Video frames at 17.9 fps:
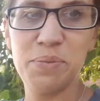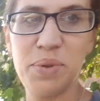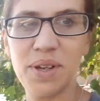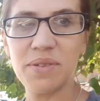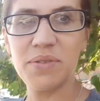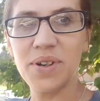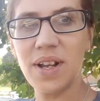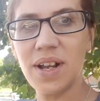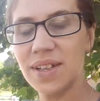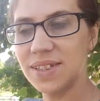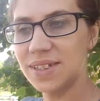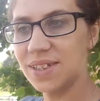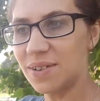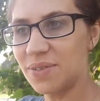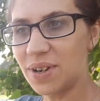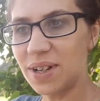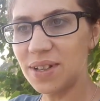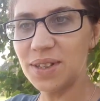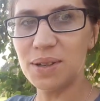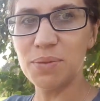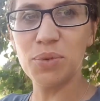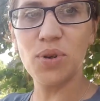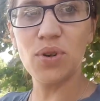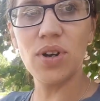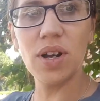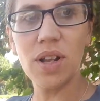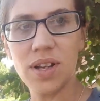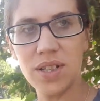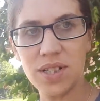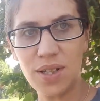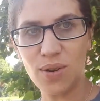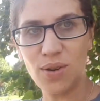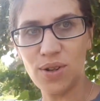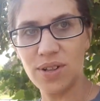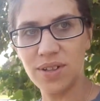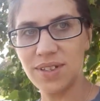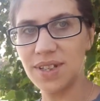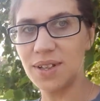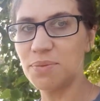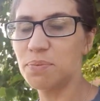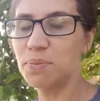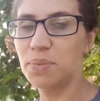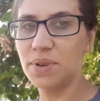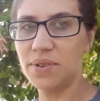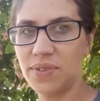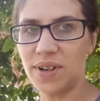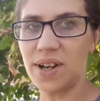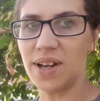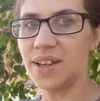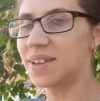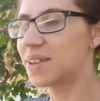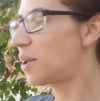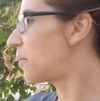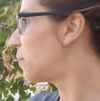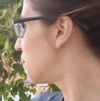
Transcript: первый раз давал, немного расстроился. Бывает.